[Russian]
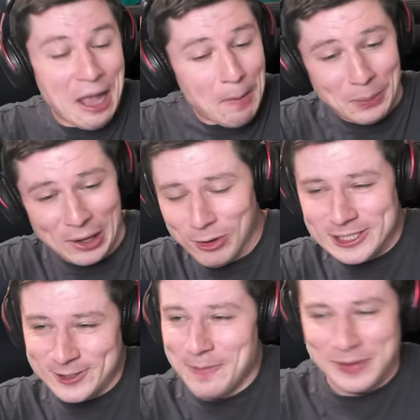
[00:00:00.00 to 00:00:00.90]

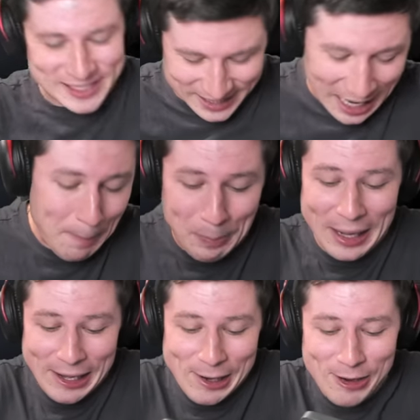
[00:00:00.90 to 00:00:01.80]
Плюс 150к,
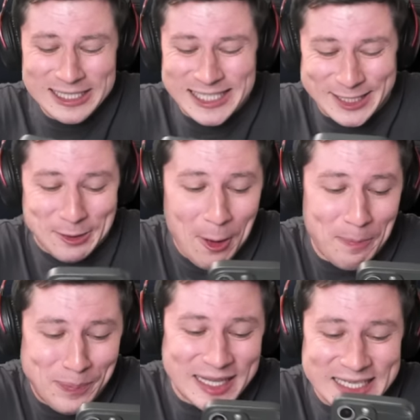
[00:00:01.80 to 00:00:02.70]
плюс
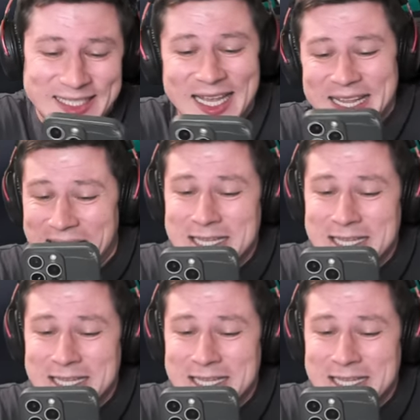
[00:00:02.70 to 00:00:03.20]
150к